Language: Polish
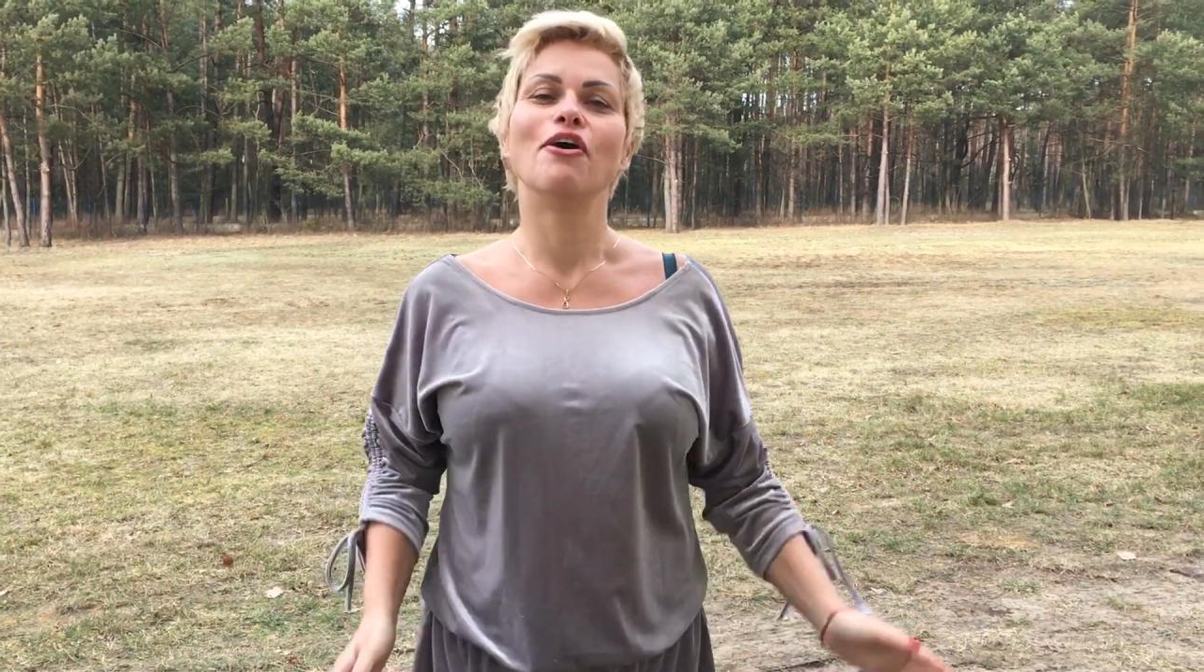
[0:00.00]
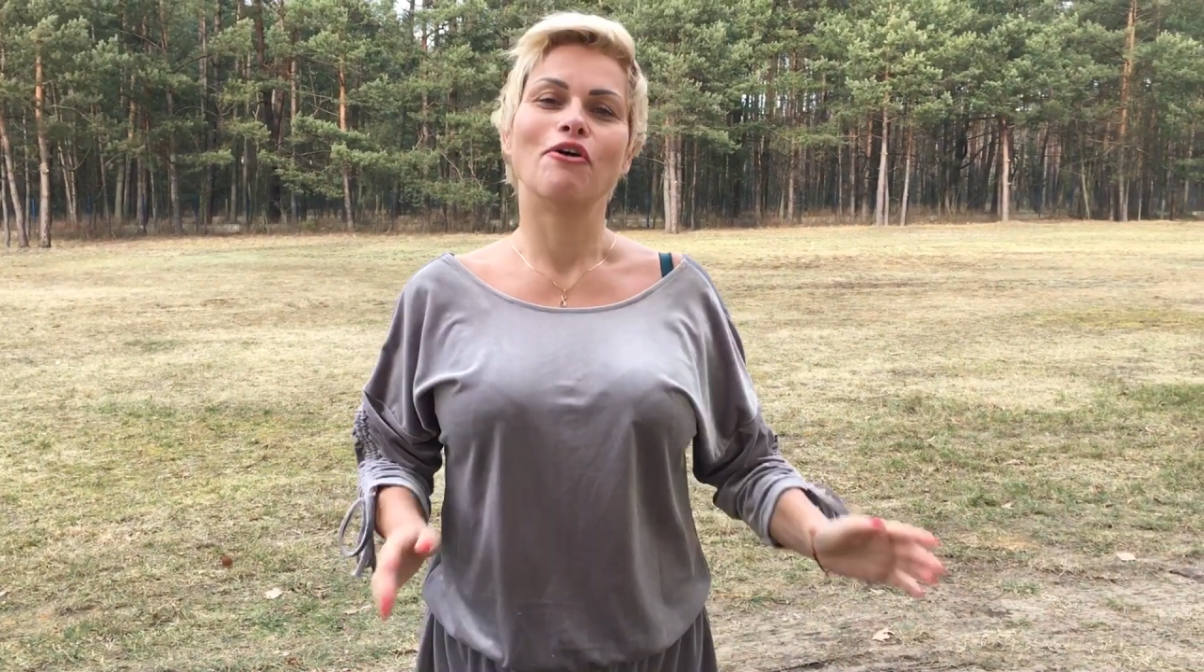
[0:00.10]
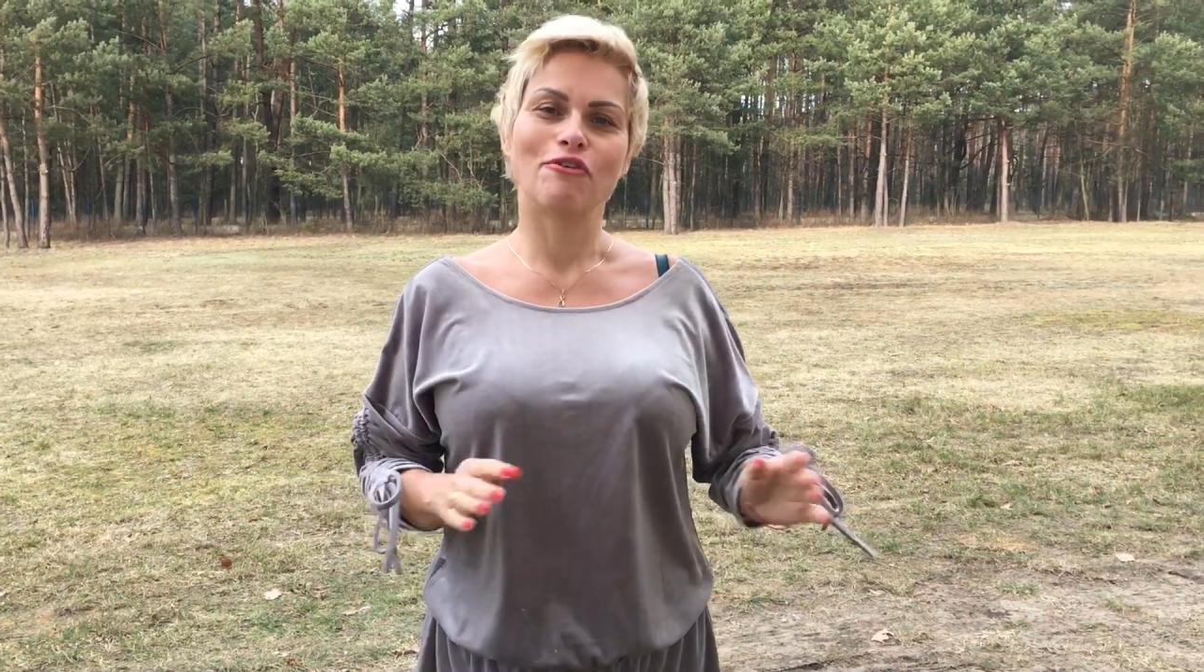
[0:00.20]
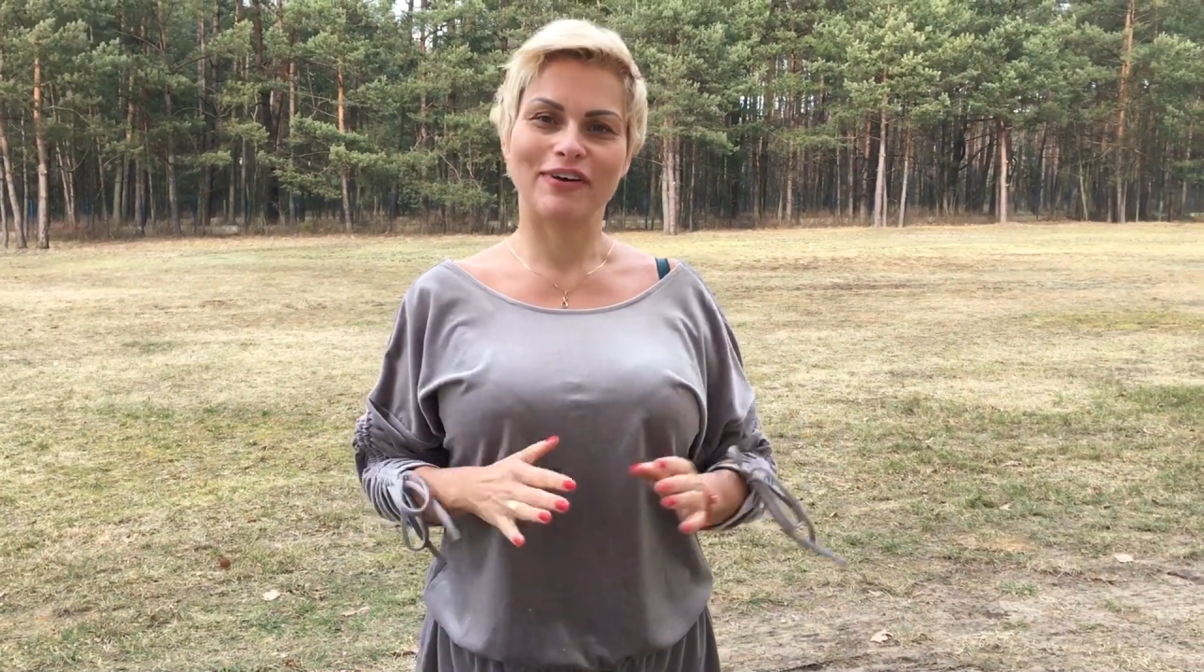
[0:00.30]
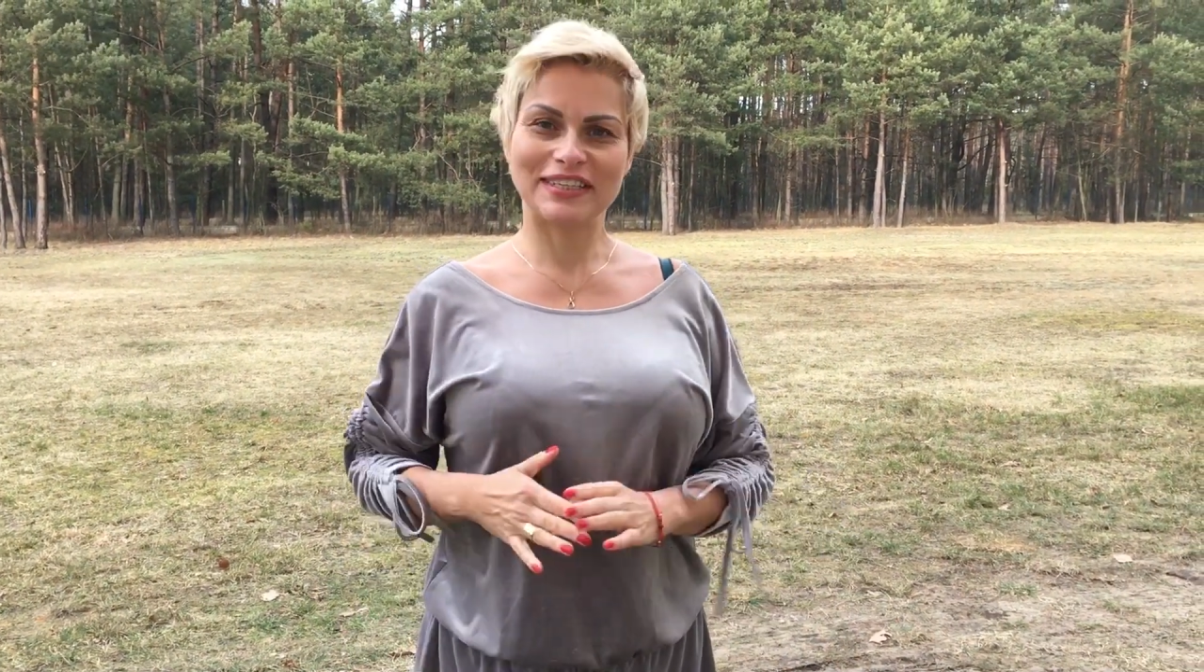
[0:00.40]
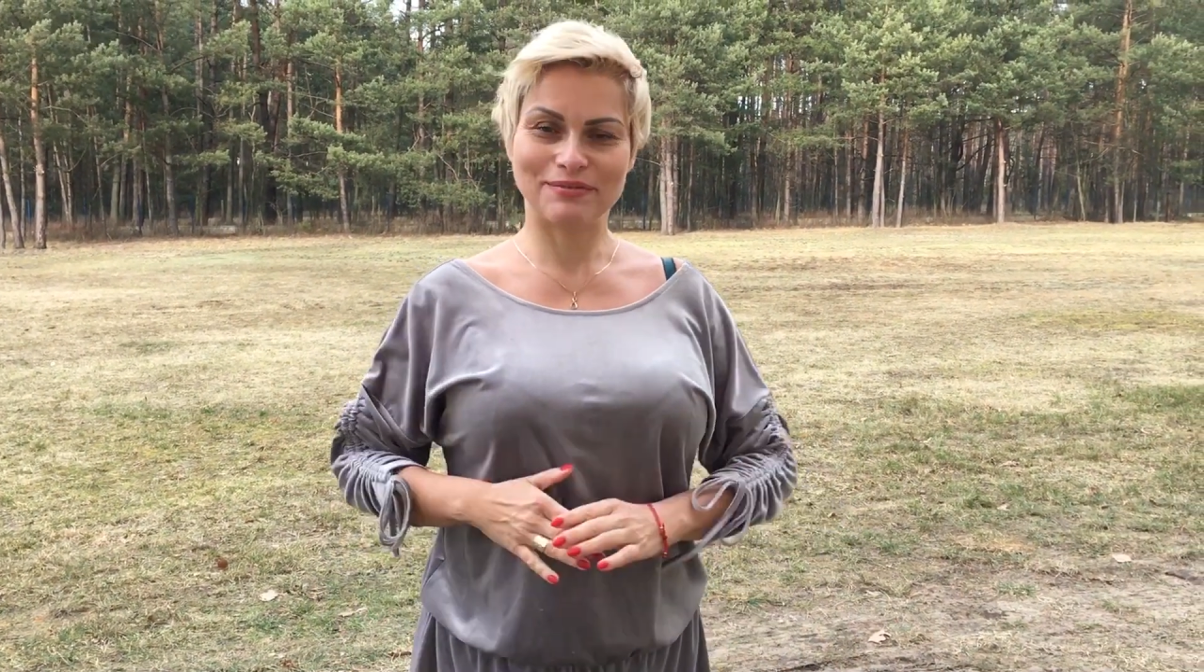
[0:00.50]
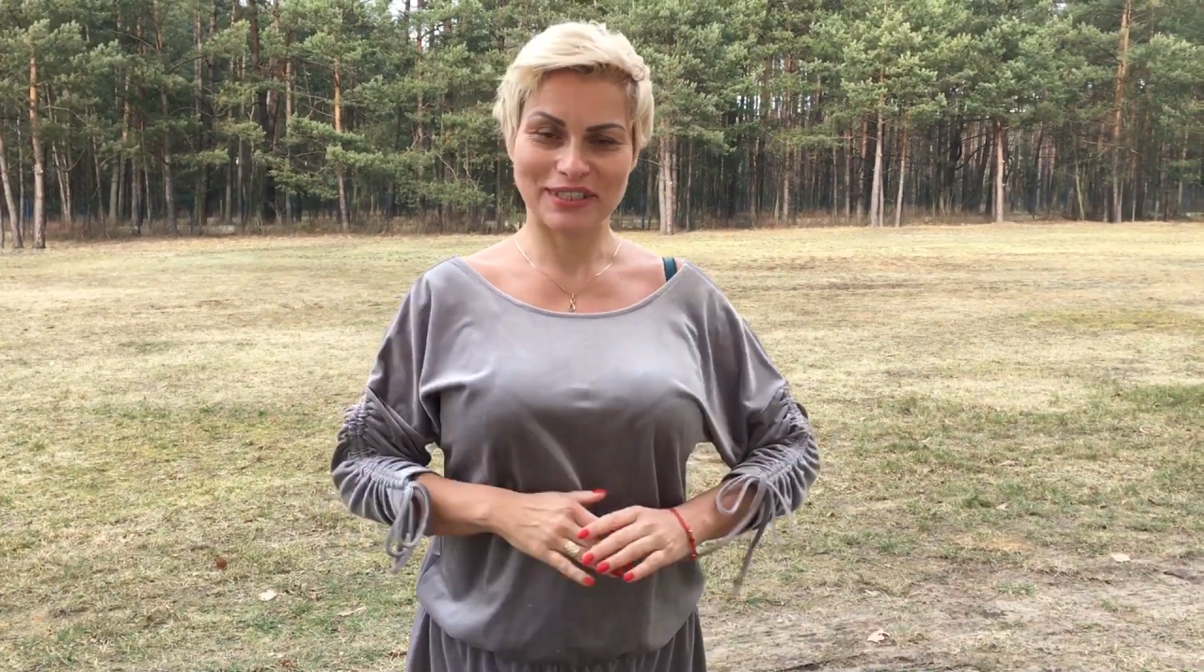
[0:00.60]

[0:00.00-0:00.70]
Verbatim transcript: Uważam, że